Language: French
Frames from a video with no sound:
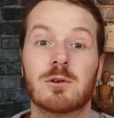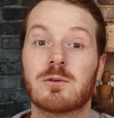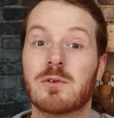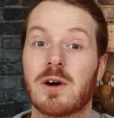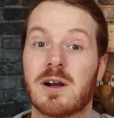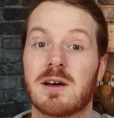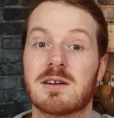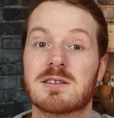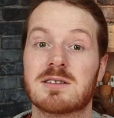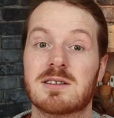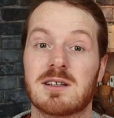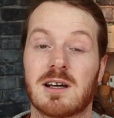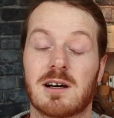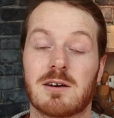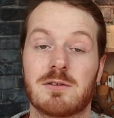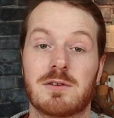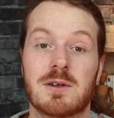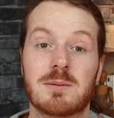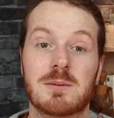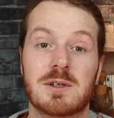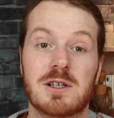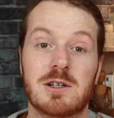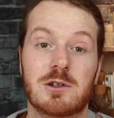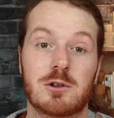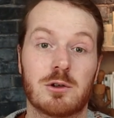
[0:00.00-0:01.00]
Donc voilà, c'est un
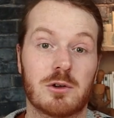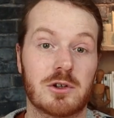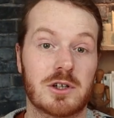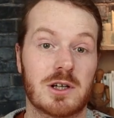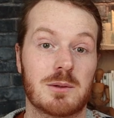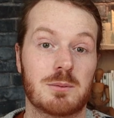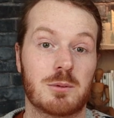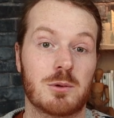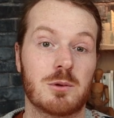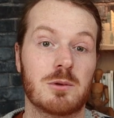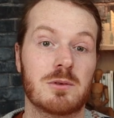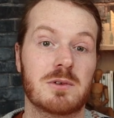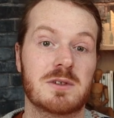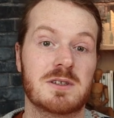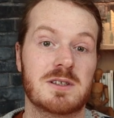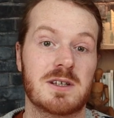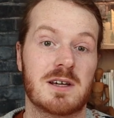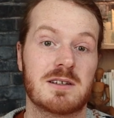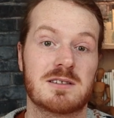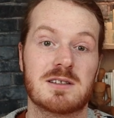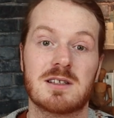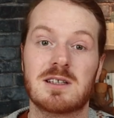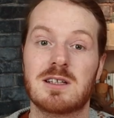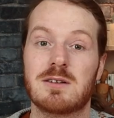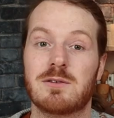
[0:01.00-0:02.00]
film qui change un peu,
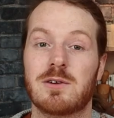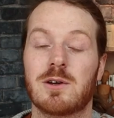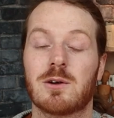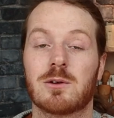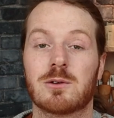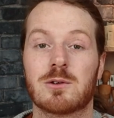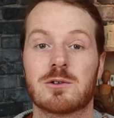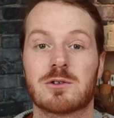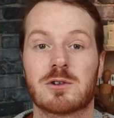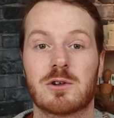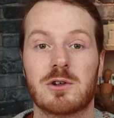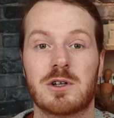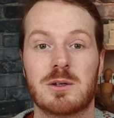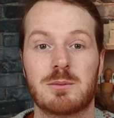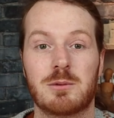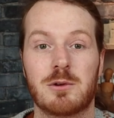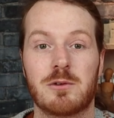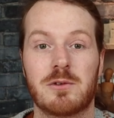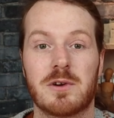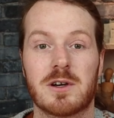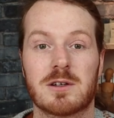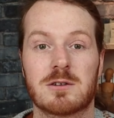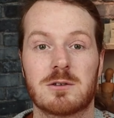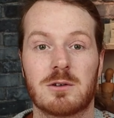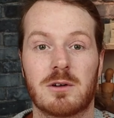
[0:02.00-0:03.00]
c'est assez différent de ce que j'ai
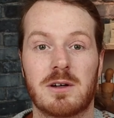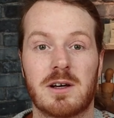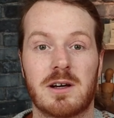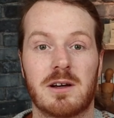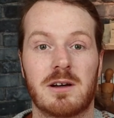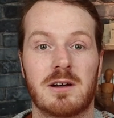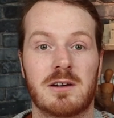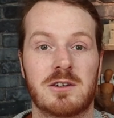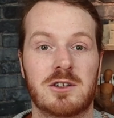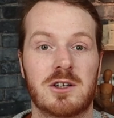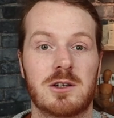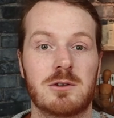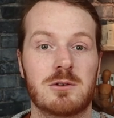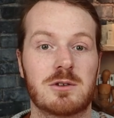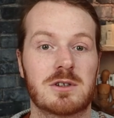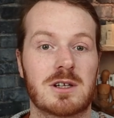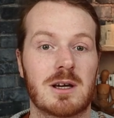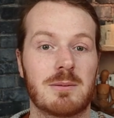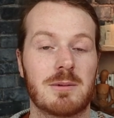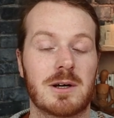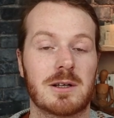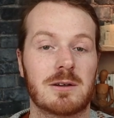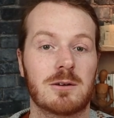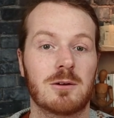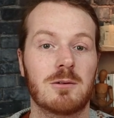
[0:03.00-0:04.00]
pu faire sur la chaîne
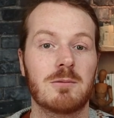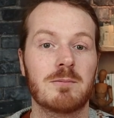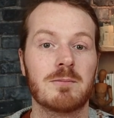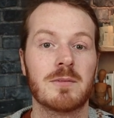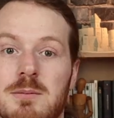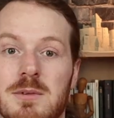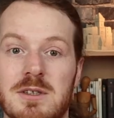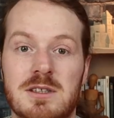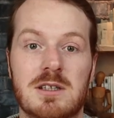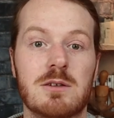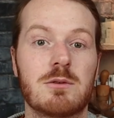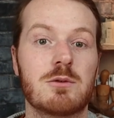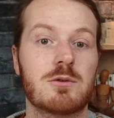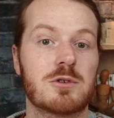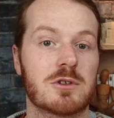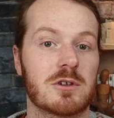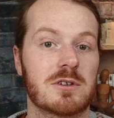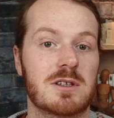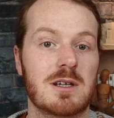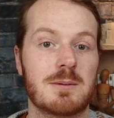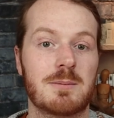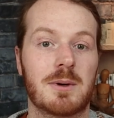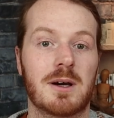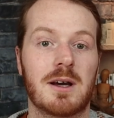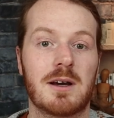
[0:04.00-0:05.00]
jusqu'à maintenant. Mais si vous vous
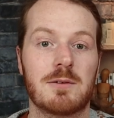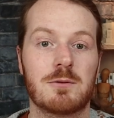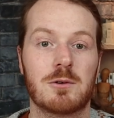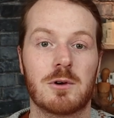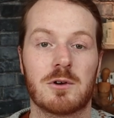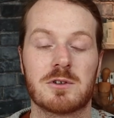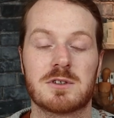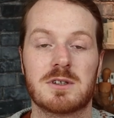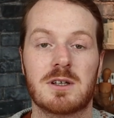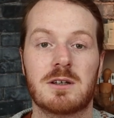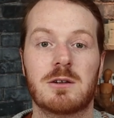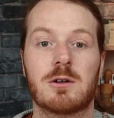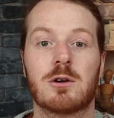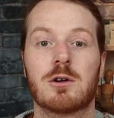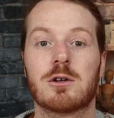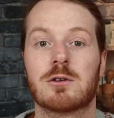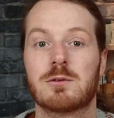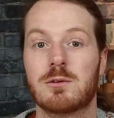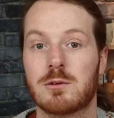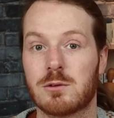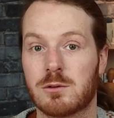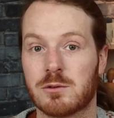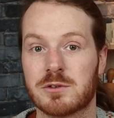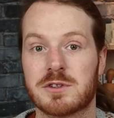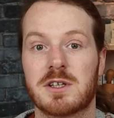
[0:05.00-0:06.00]
sentez prêt à vous lancer dedans,
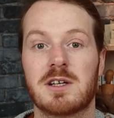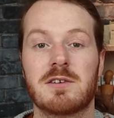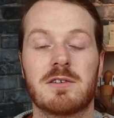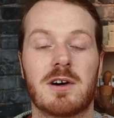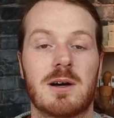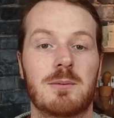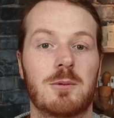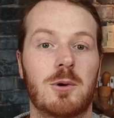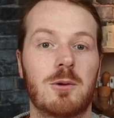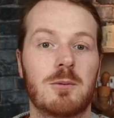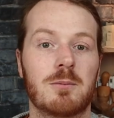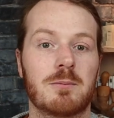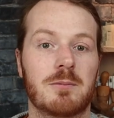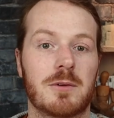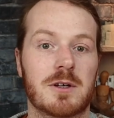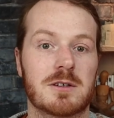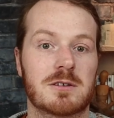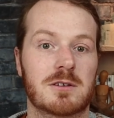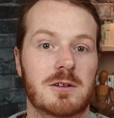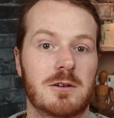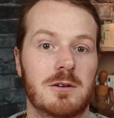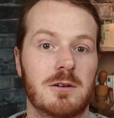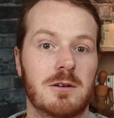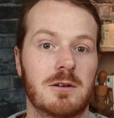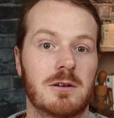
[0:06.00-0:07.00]
je vous le conseille vraiment,
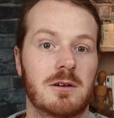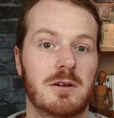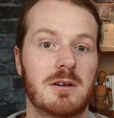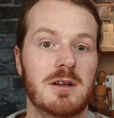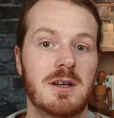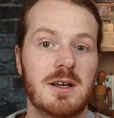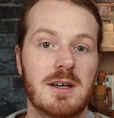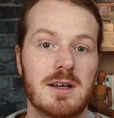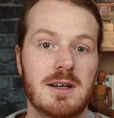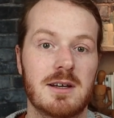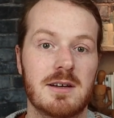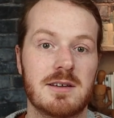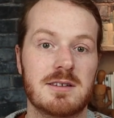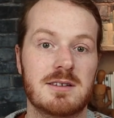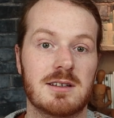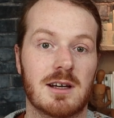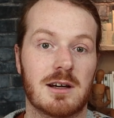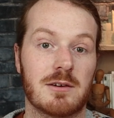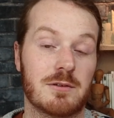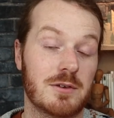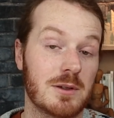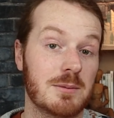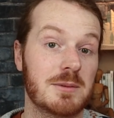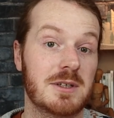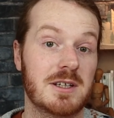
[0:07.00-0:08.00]
parce que c'est
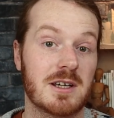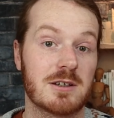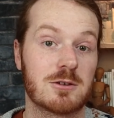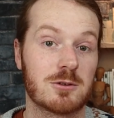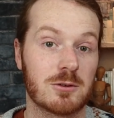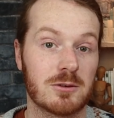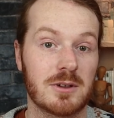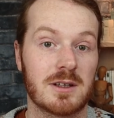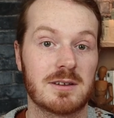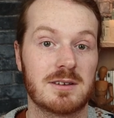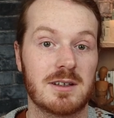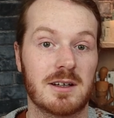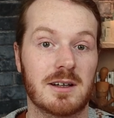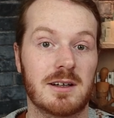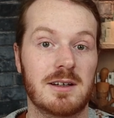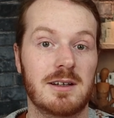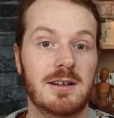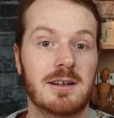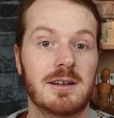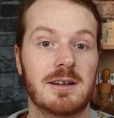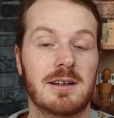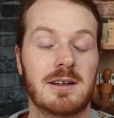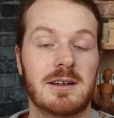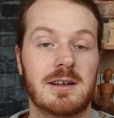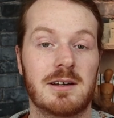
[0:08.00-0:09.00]
un film qui a son
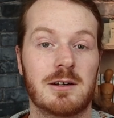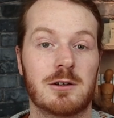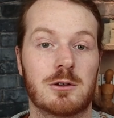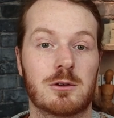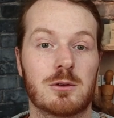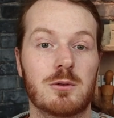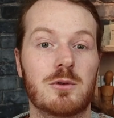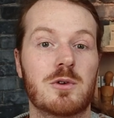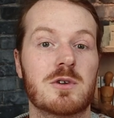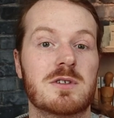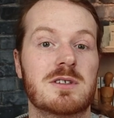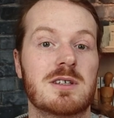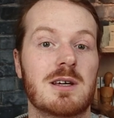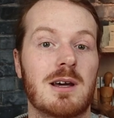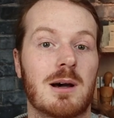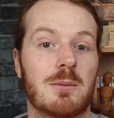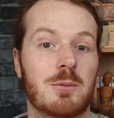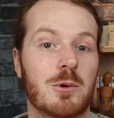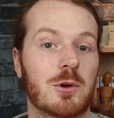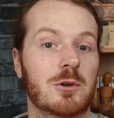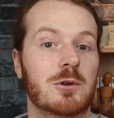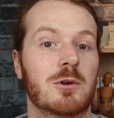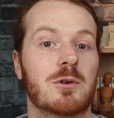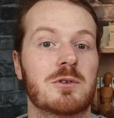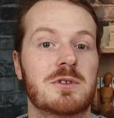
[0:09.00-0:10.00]
intérêt, et je trouve que c'est
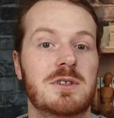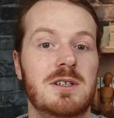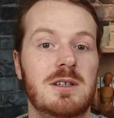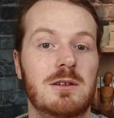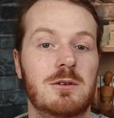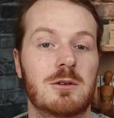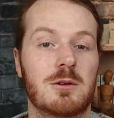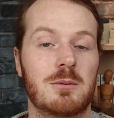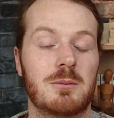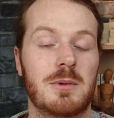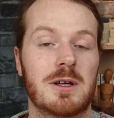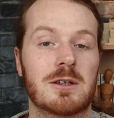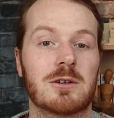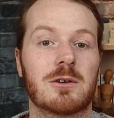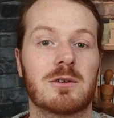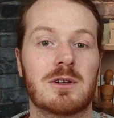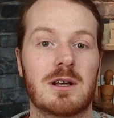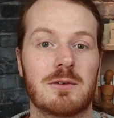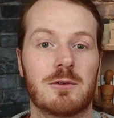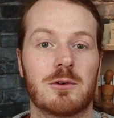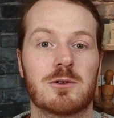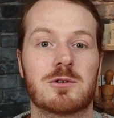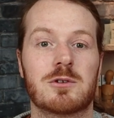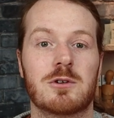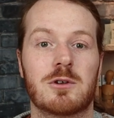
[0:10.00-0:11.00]
important aussi de mettre en
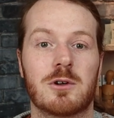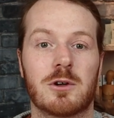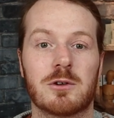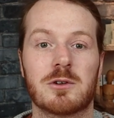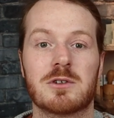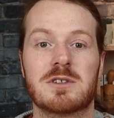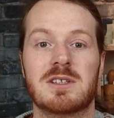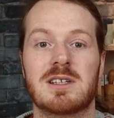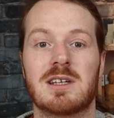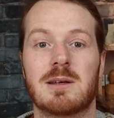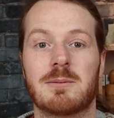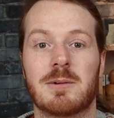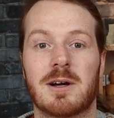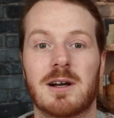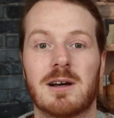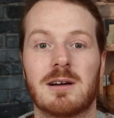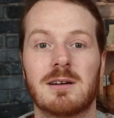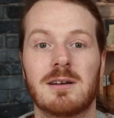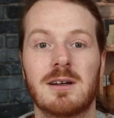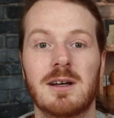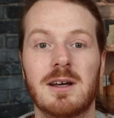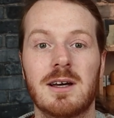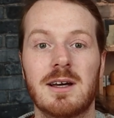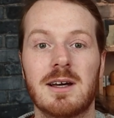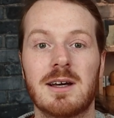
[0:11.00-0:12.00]
avant ce genre de
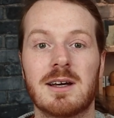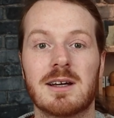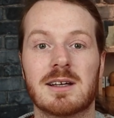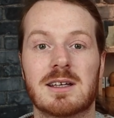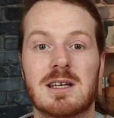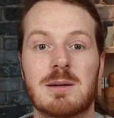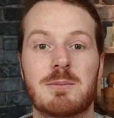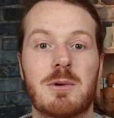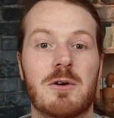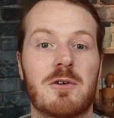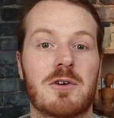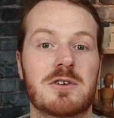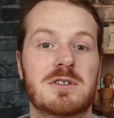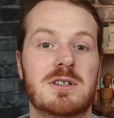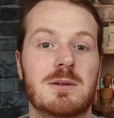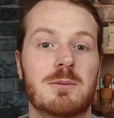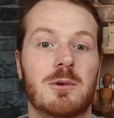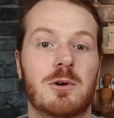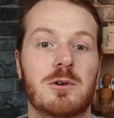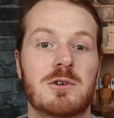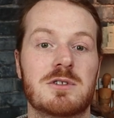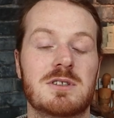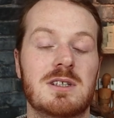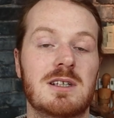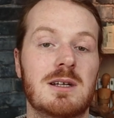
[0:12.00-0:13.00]
cinéma-là, qui n'est pas
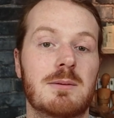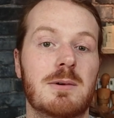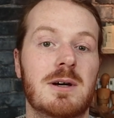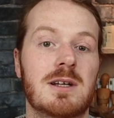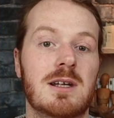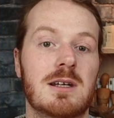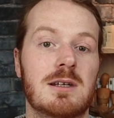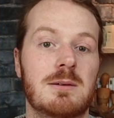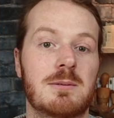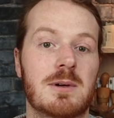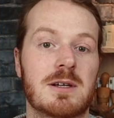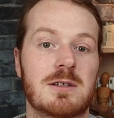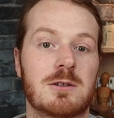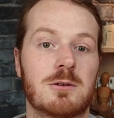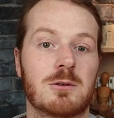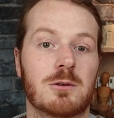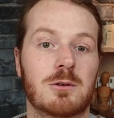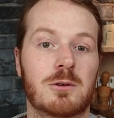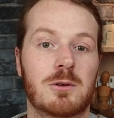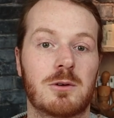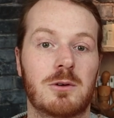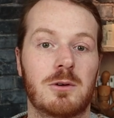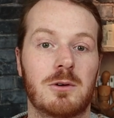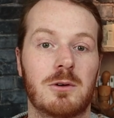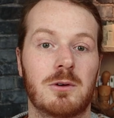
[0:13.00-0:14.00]
forcément le cinéma
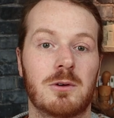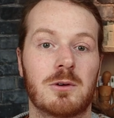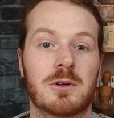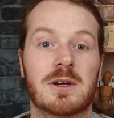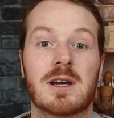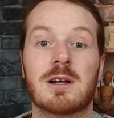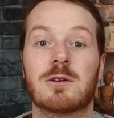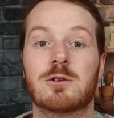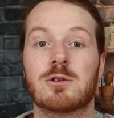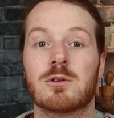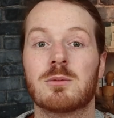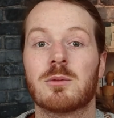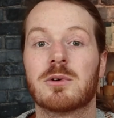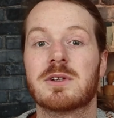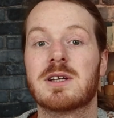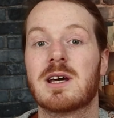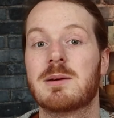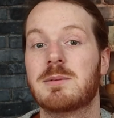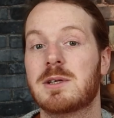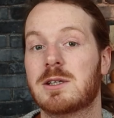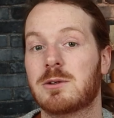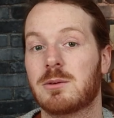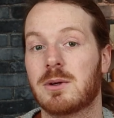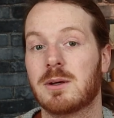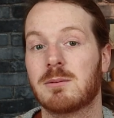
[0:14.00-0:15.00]
d'animation auquel tout le monde est
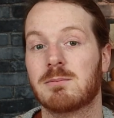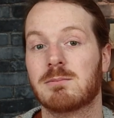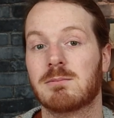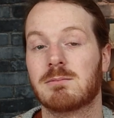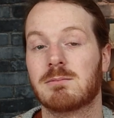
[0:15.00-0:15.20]
habitué.